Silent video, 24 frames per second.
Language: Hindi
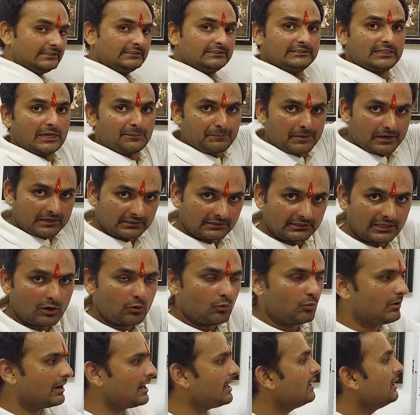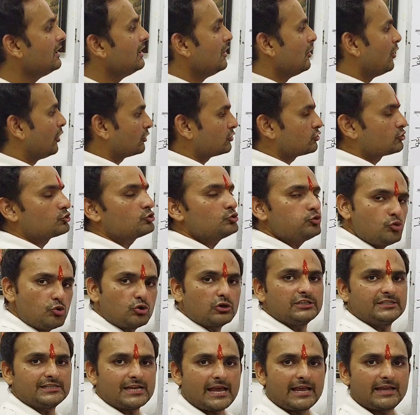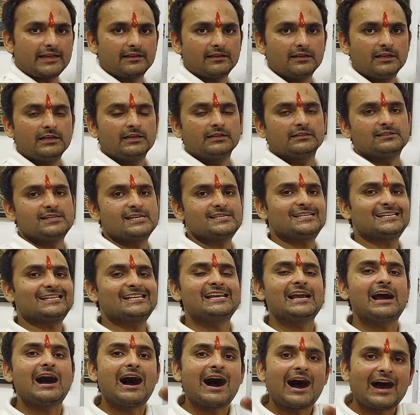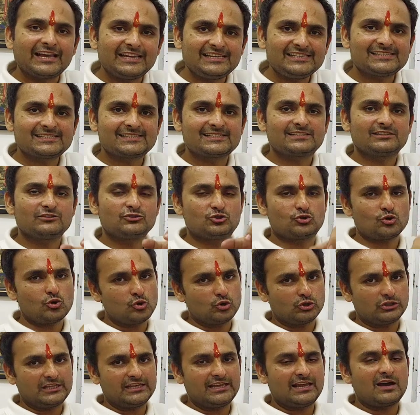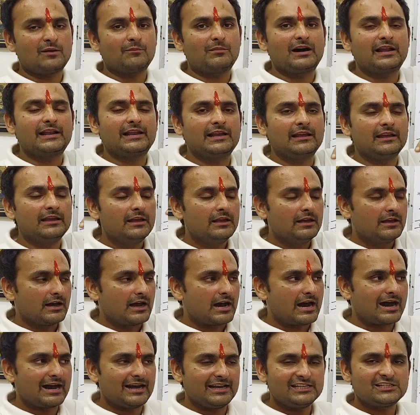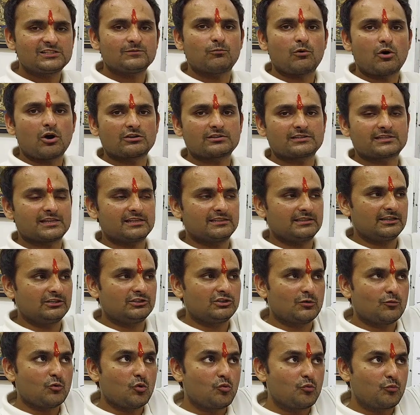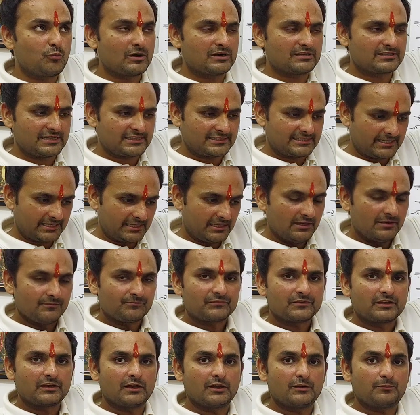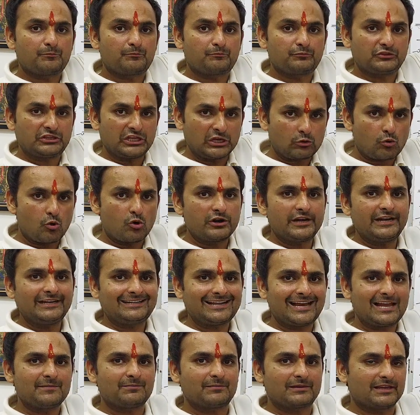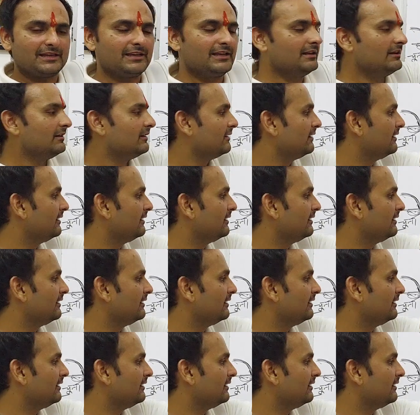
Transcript: से टपकता हुआ और सूख जाए जैसे कि आइस जो होती है हमारे आइस बॉक्स के अंदर जब ऊपर से से तिकोने टाइप के